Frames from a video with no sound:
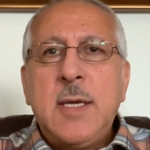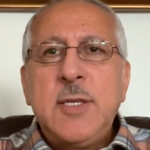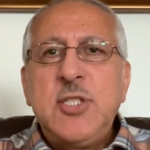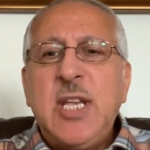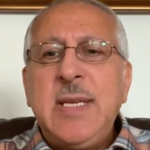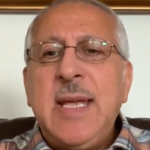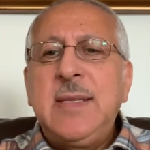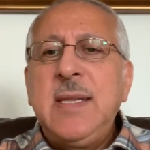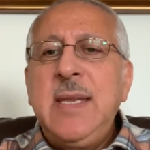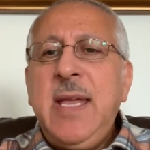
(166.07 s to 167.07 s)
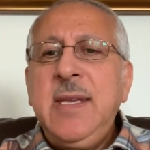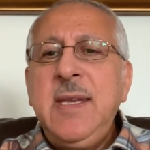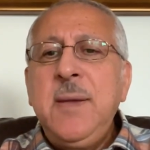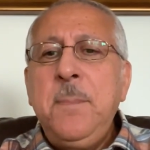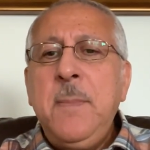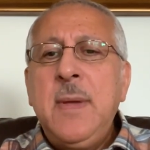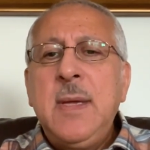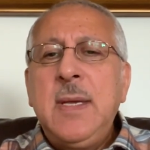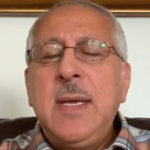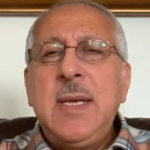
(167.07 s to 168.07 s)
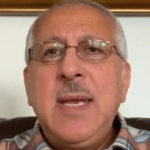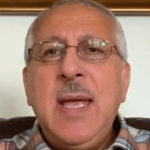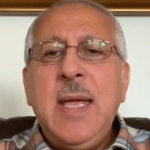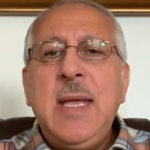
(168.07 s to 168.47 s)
جنات النعيم إنها